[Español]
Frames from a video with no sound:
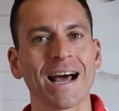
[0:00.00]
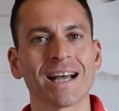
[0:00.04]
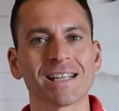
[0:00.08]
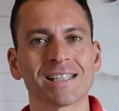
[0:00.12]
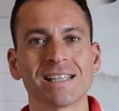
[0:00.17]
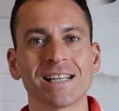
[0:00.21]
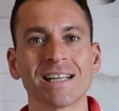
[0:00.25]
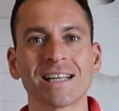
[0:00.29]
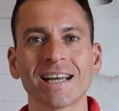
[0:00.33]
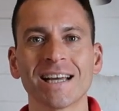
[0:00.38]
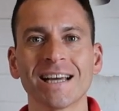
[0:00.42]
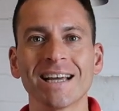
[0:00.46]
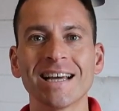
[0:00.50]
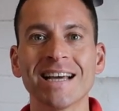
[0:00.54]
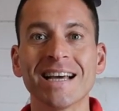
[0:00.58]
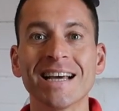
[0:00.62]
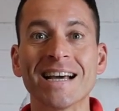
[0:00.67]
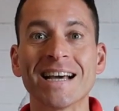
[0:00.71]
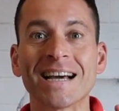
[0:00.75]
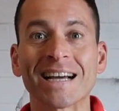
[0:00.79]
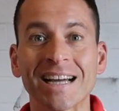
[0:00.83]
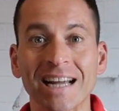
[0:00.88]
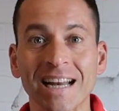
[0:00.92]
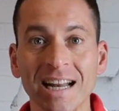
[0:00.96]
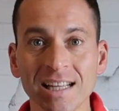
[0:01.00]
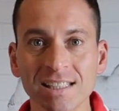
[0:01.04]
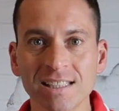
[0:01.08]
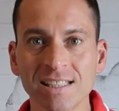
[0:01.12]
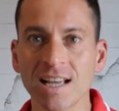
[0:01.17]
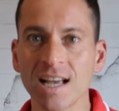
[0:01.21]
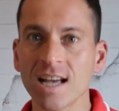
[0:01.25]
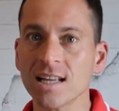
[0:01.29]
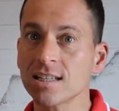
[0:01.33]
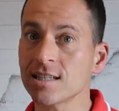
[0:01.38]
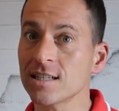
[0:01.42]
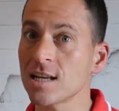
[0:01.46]
Así que
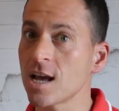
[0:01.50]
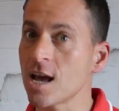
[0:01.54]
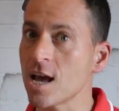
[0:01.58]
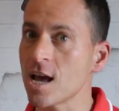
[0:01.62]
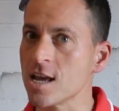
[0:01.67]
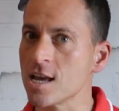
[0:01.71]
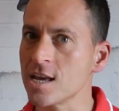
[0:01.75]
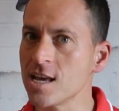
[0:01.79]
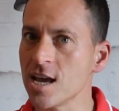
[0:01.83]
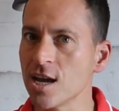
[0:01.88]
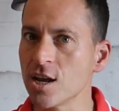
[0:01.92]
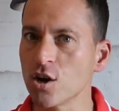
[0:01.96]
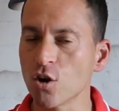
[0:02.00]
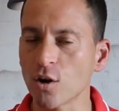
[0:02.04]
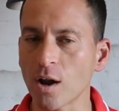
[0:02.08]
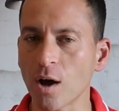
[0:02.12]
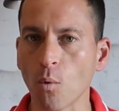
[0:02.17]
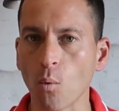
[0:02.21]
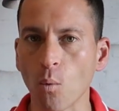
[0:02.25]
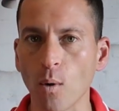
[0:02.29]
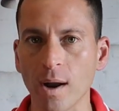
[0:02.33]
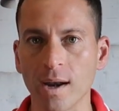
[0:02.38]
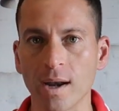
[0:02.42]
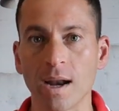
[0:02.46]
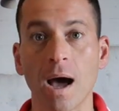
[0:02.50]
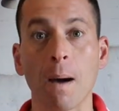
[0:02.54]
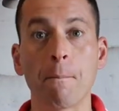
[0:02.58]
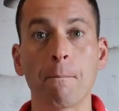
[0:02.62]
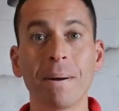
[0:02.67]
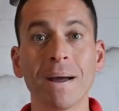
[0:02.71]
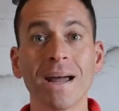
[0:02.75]
gracias y enhorabuena.